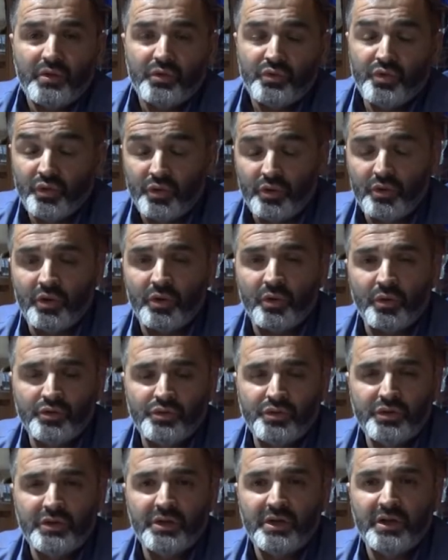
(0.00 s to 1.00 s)
Şükürler
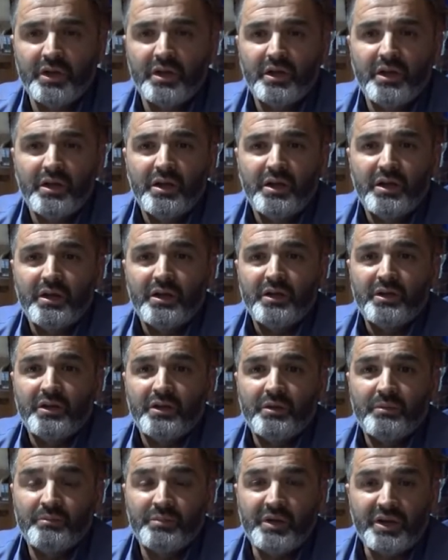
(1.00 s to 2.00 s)
olsun ki
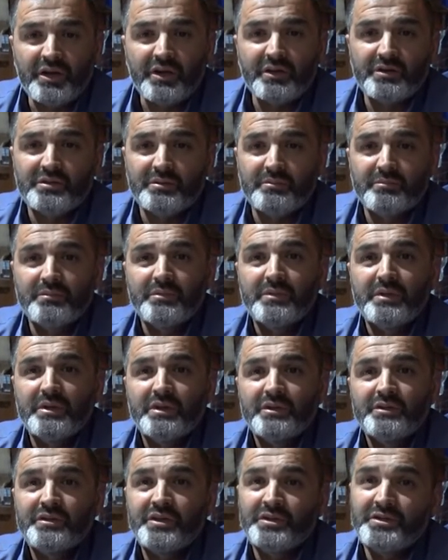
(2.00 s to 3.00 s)
1 Kasım
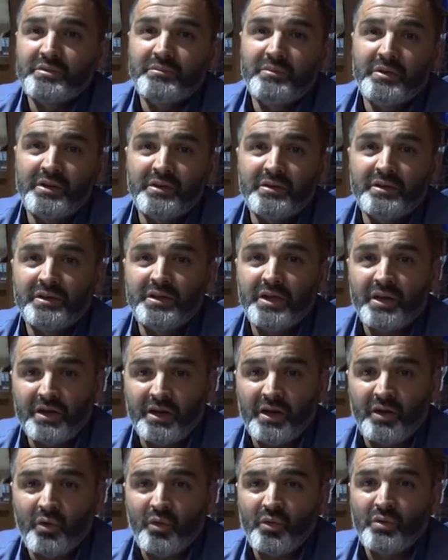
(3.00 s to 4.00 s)
seçimlerinde
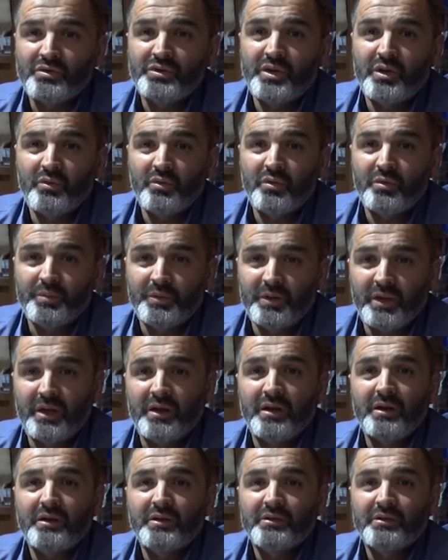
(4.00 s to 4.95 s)
tekrar Özcan Ulupınar